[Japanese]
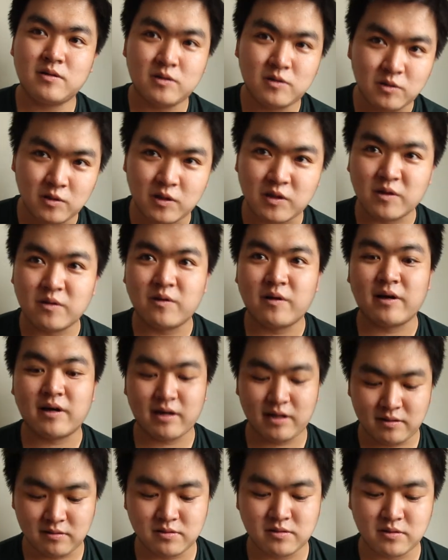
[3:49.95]
空気の入れ
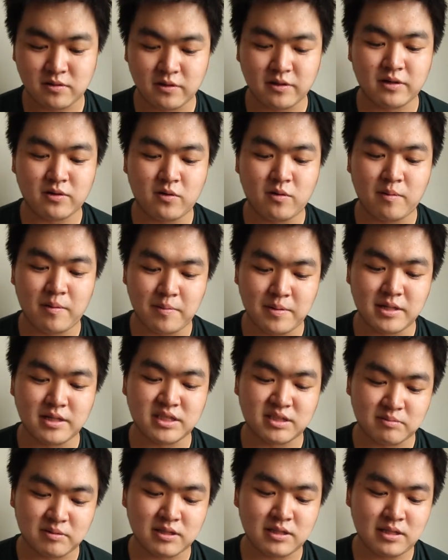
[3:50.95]
替えをすごいこまめに
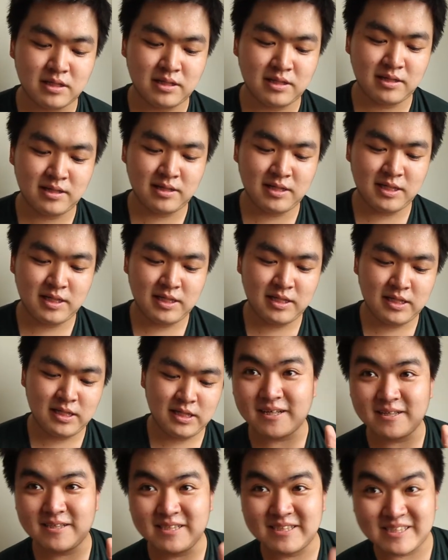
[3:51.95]
してます。
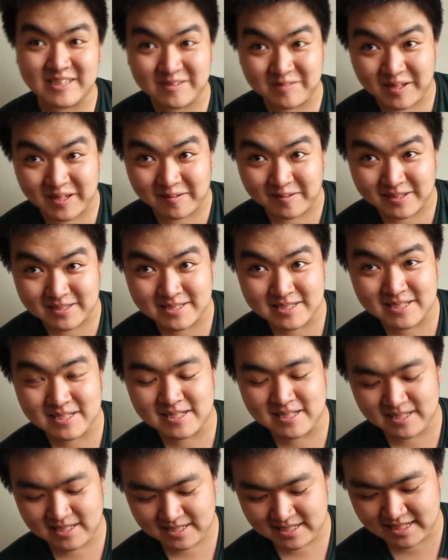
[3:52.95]
いつつめいきます。
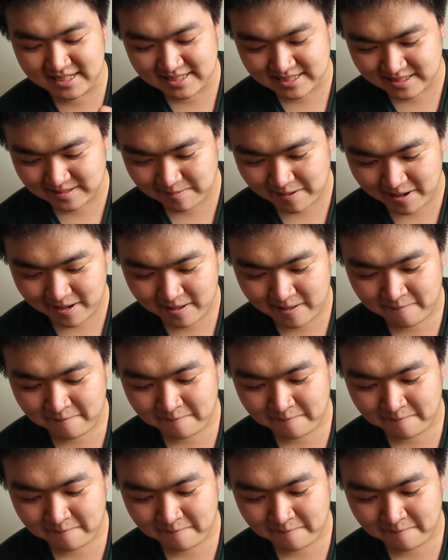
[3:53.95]
いつつめ、